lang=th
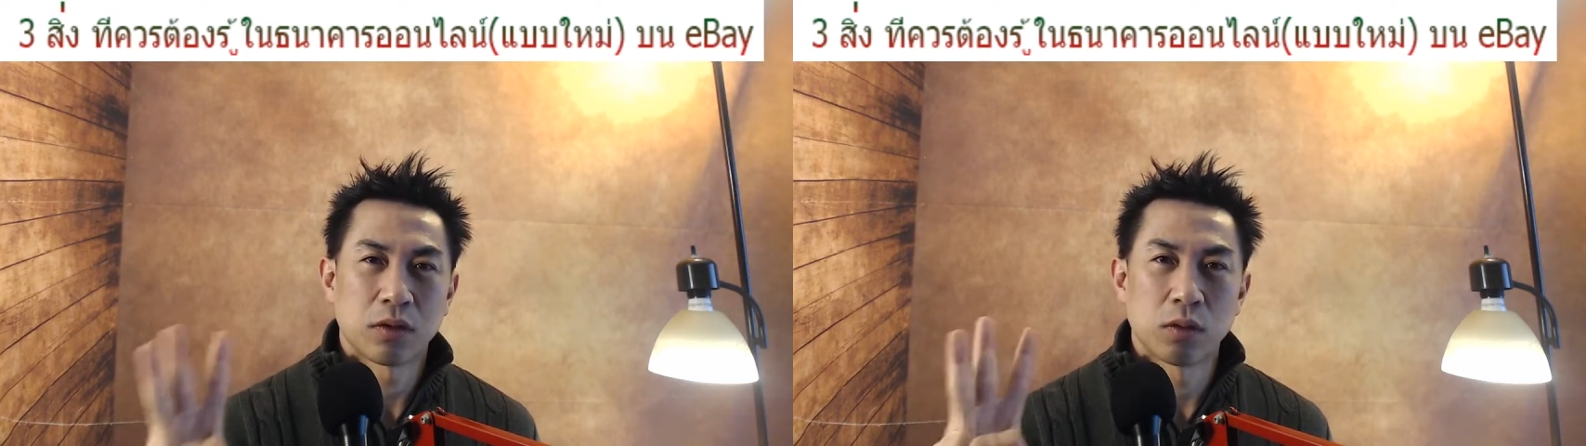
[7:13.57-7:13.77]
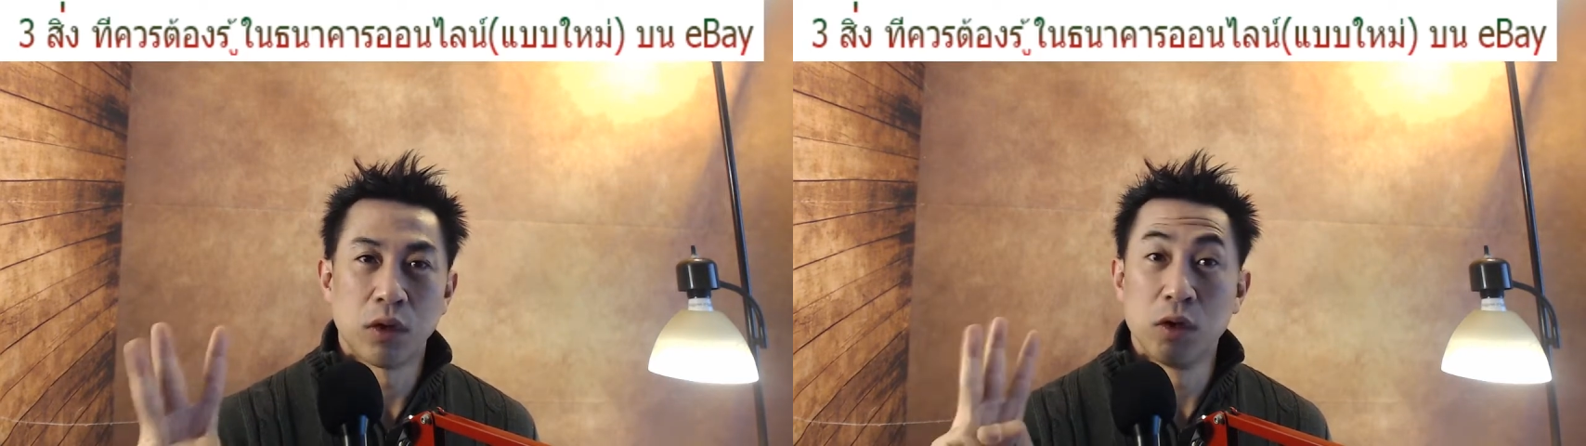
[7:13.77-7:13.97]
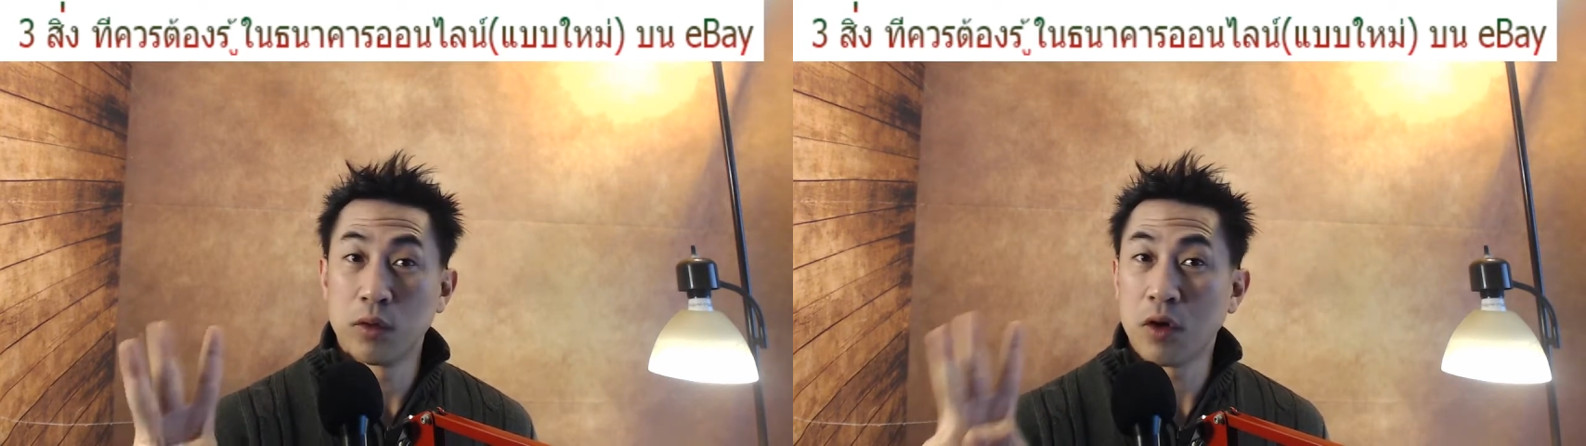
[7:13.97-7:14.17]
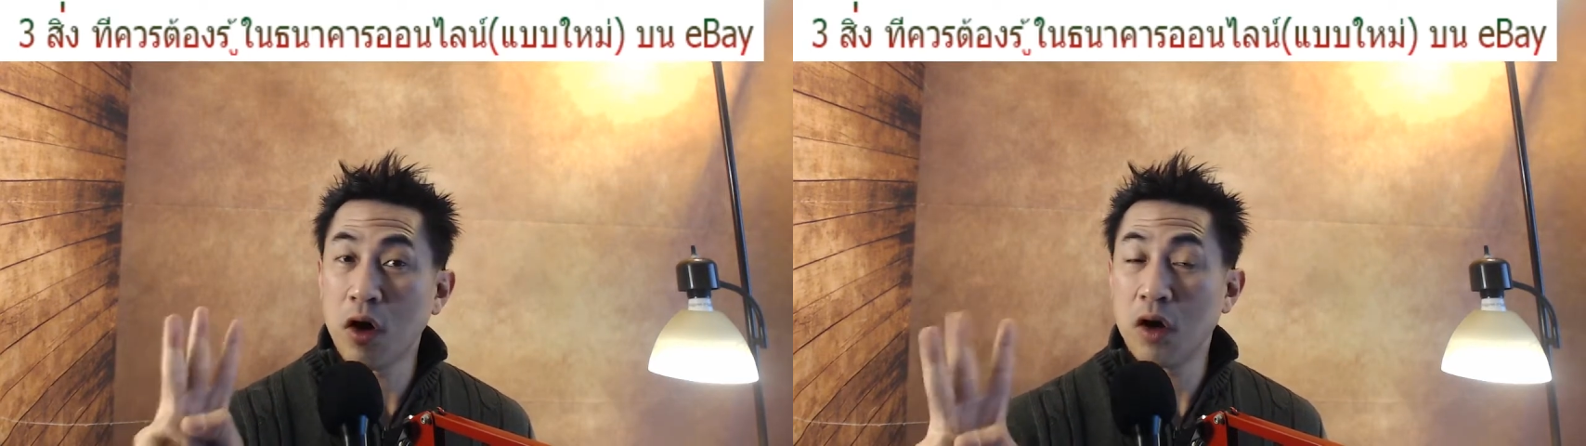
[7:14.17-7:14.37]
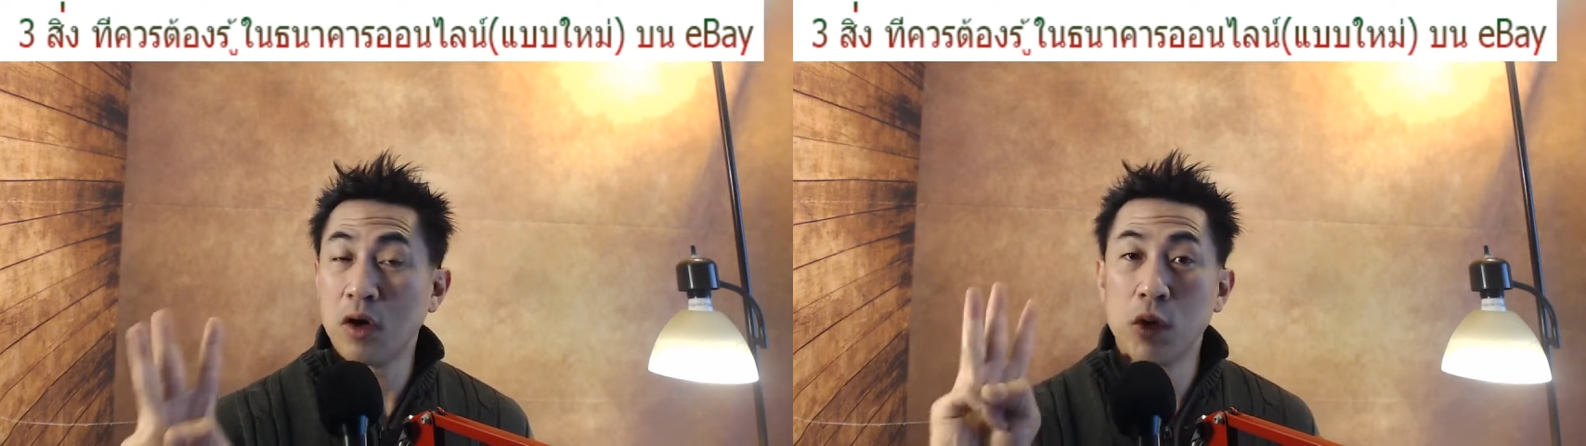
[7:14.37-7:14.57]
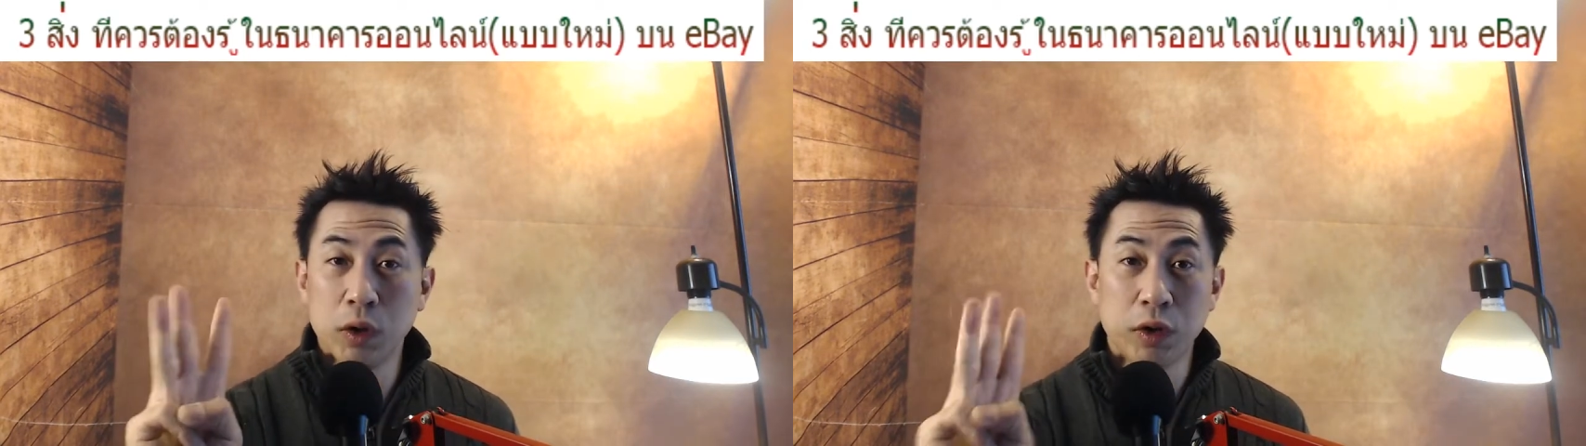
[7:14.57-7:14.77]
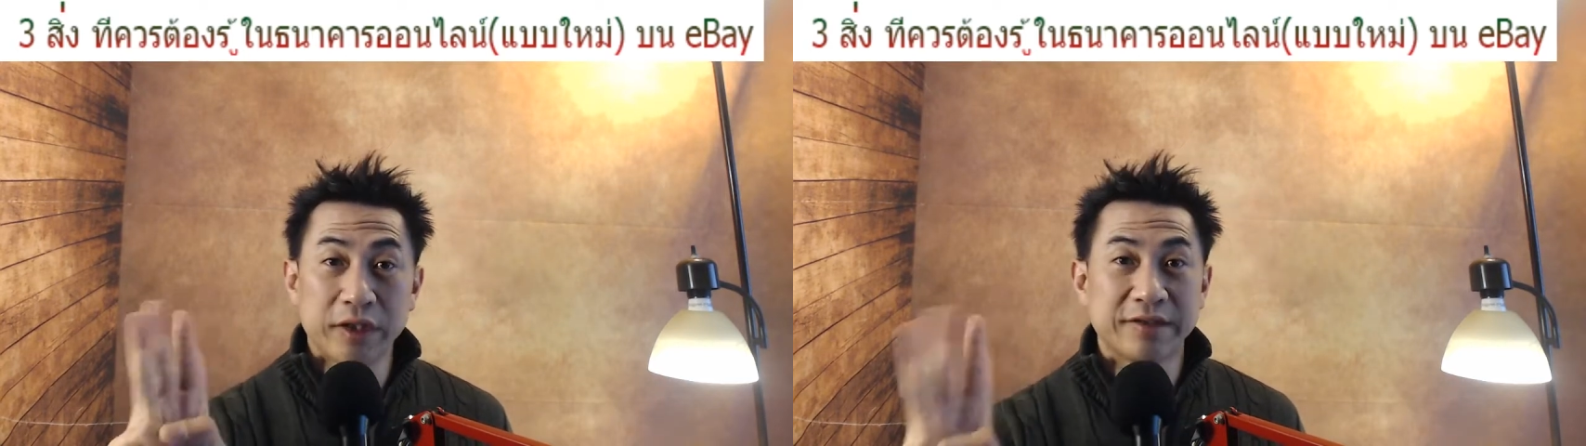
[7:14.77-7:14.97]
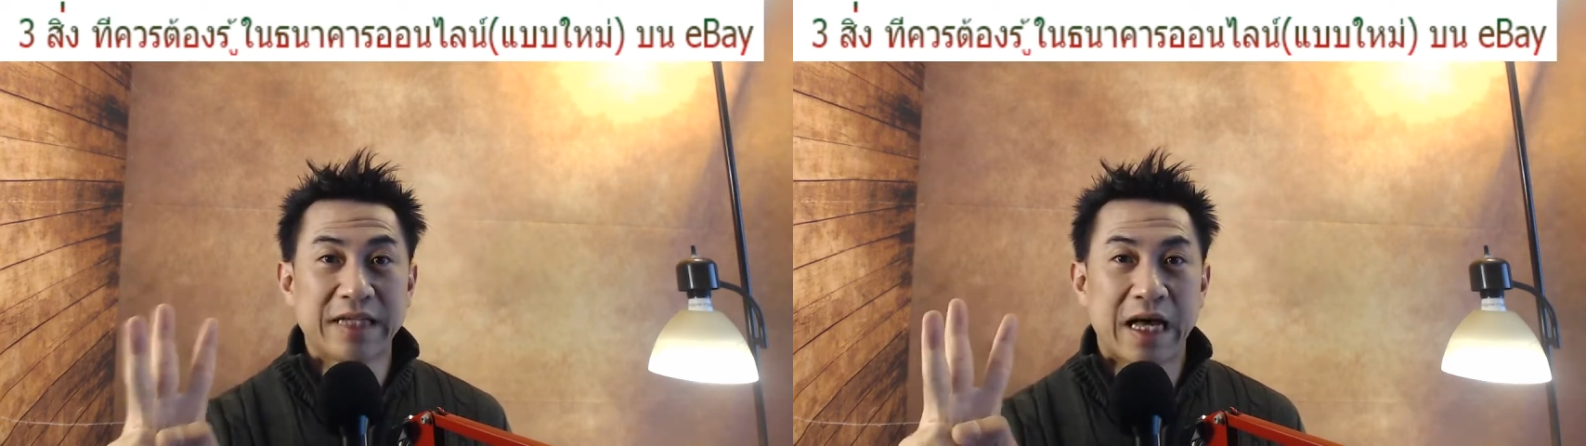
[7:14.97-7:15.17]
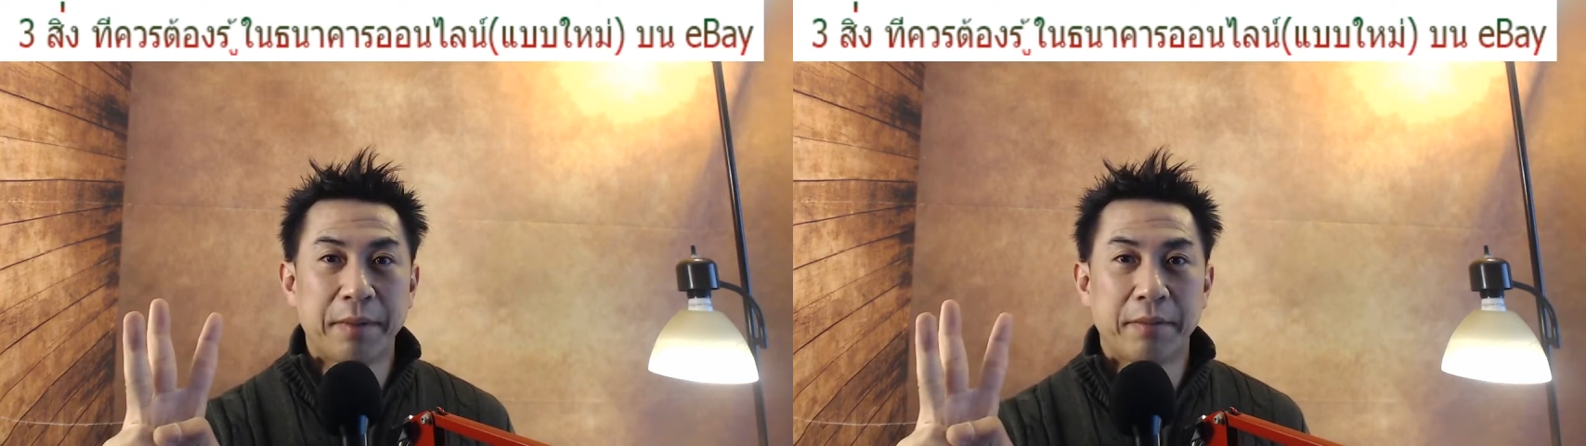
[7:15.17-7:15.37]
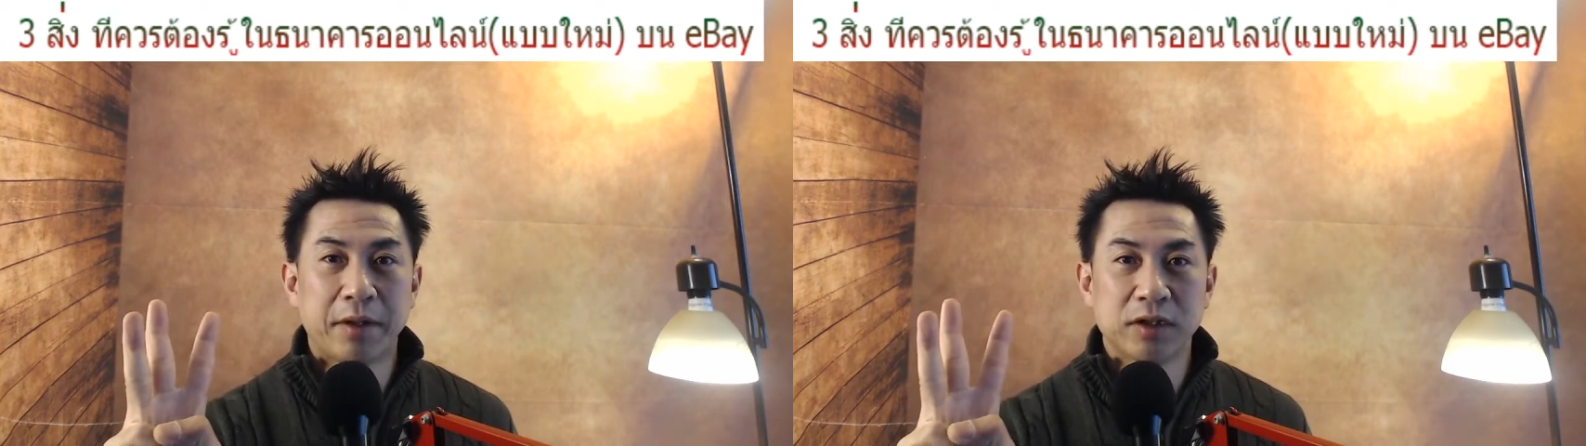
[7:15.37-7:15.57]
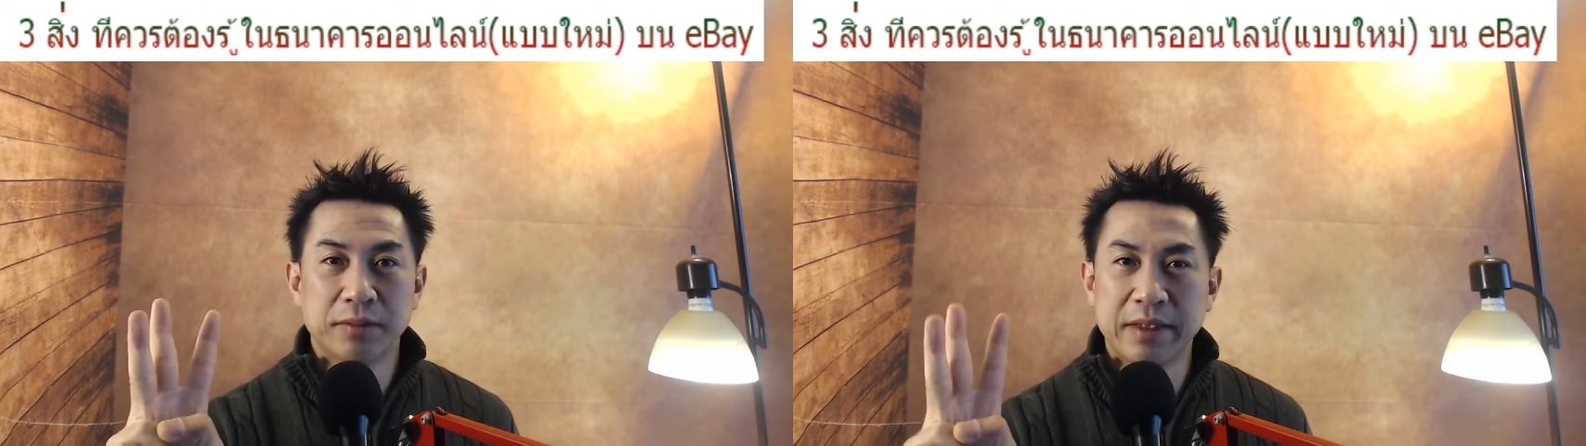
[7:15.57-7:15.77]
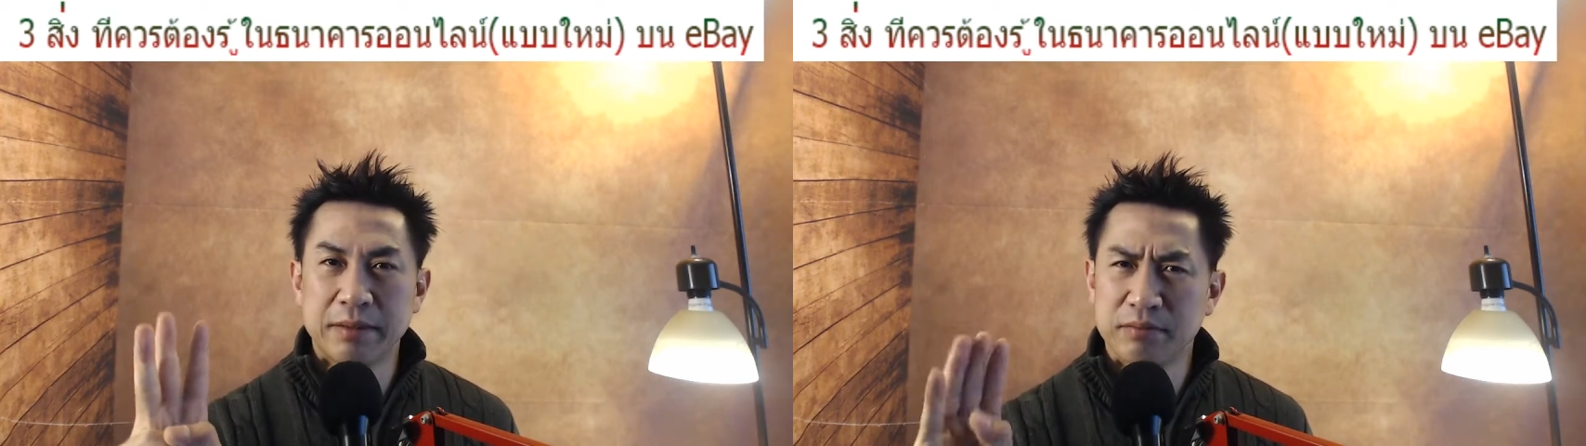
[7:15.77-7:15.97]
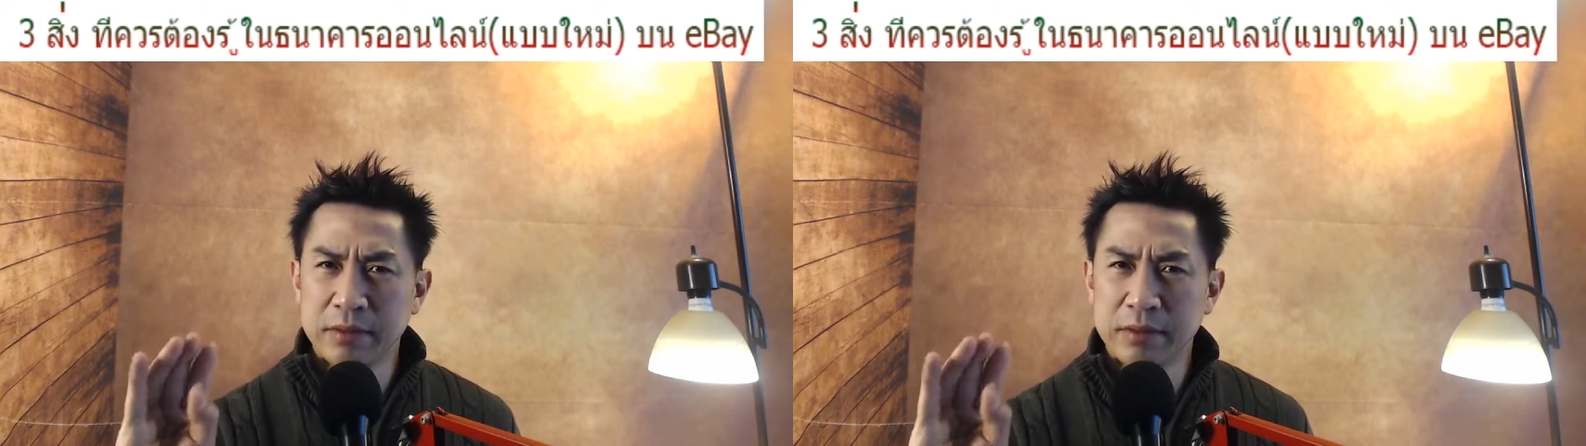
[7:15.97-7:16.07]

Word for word: ควรรู้ข้อควรรู้ข้อที่ 3 นะครับ เขาจะเพิ่ม